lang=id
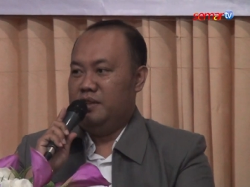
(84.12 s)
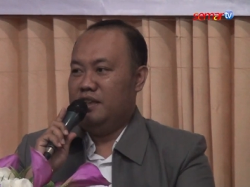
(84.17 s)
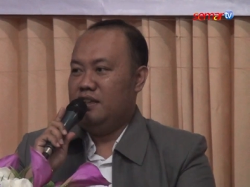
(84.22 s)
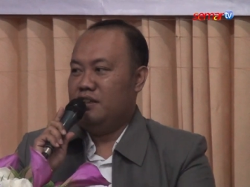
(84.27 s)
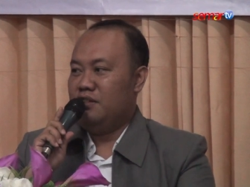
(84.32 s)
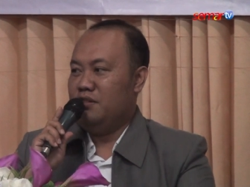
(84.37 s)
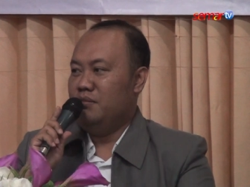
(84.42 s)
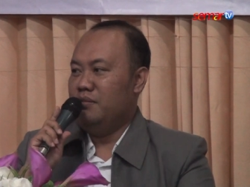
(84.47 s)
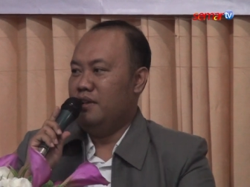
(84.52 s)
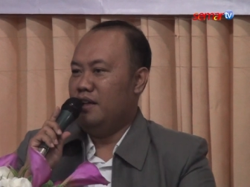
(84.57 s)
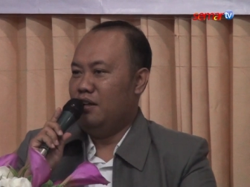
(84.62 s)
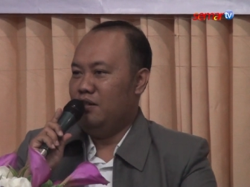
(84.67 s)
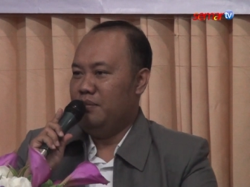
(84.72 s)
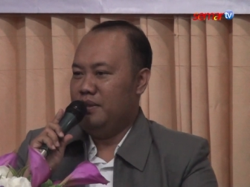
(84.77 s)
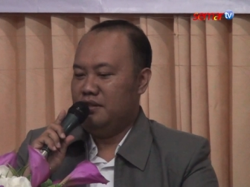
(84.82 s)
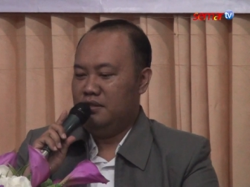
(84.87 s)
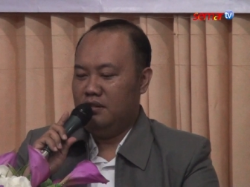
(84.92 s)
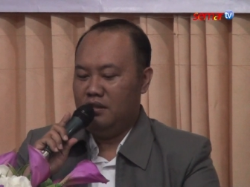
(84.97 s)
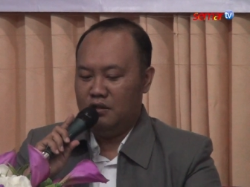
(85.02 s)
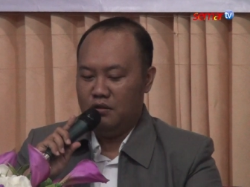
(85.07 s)
oleh
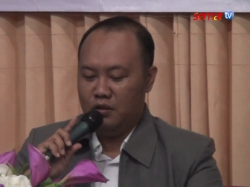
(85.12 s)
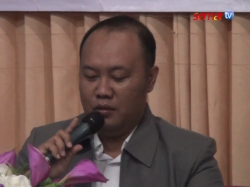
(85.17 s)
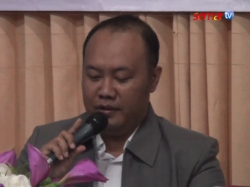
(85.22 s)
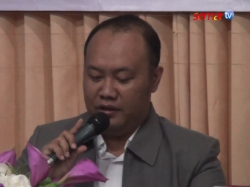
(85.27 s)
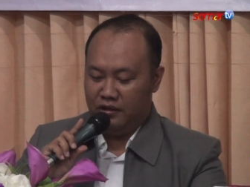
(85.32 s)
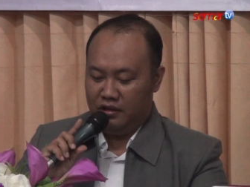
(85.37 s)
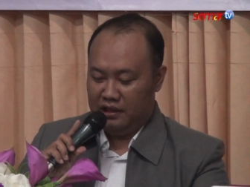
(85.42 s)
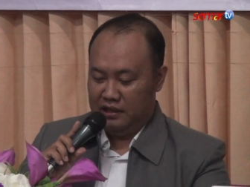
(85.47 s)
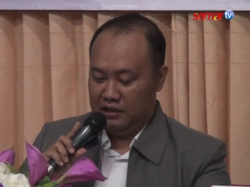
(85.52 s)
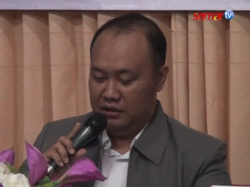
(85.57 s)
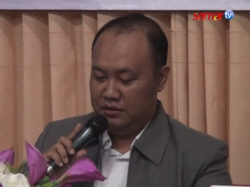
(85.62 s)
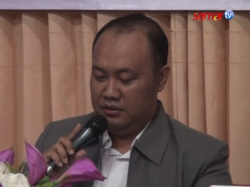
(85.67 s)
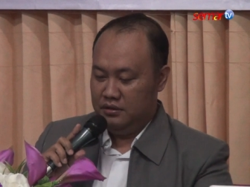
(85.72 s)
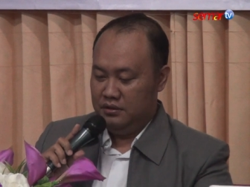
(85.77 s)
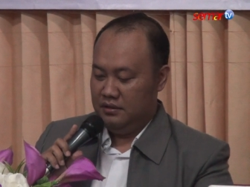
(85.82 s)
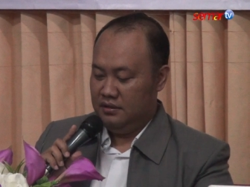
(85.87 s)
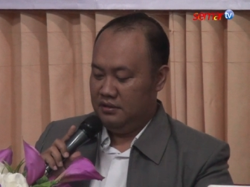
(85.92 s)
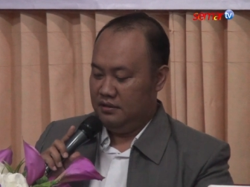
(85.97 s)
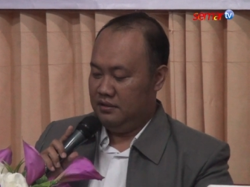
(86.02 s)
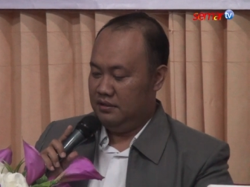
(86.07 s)
Wijianto SPD
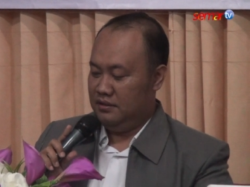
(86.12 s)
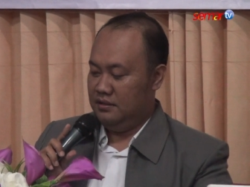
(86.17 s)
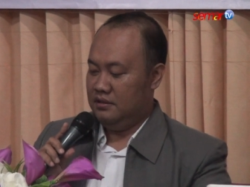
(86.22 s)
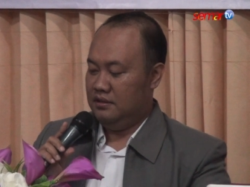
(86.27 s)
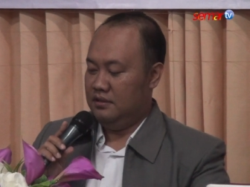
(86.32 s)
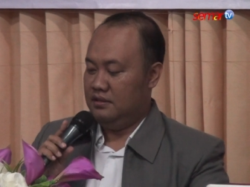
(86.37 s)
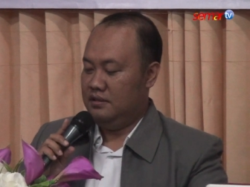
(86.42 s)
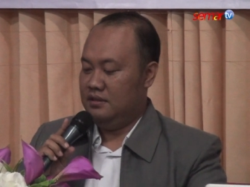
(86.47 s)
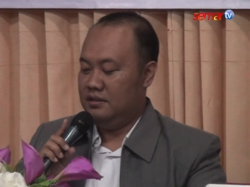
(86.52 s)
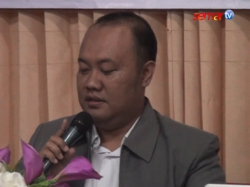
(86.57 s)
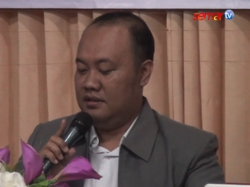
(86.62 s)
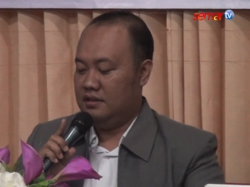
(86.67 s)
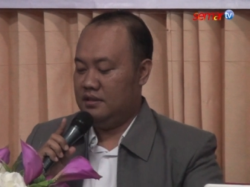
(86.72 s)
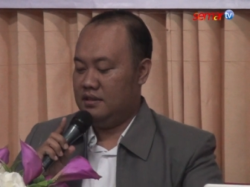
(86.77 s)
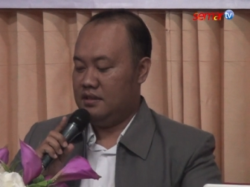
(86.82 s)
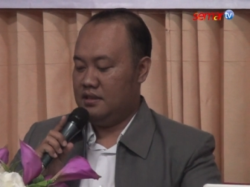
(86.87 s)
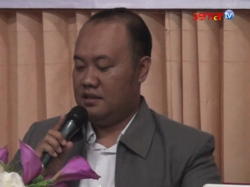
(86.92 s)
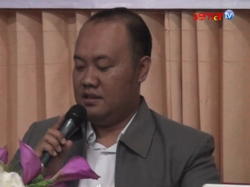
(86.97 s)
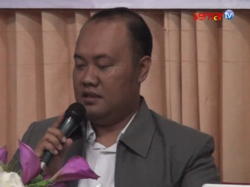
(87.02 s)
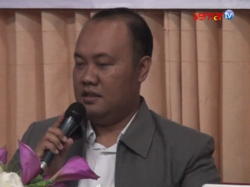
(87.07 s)
MSC sebagai
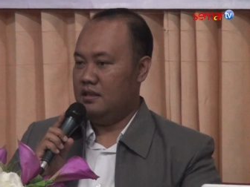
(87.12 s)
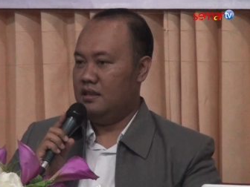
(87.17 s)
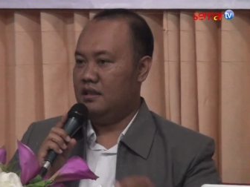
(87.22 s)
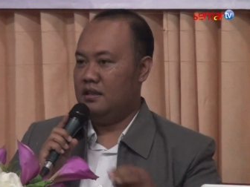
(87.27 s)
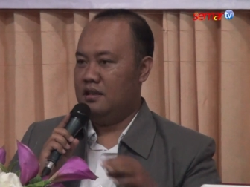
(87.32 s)
moderator.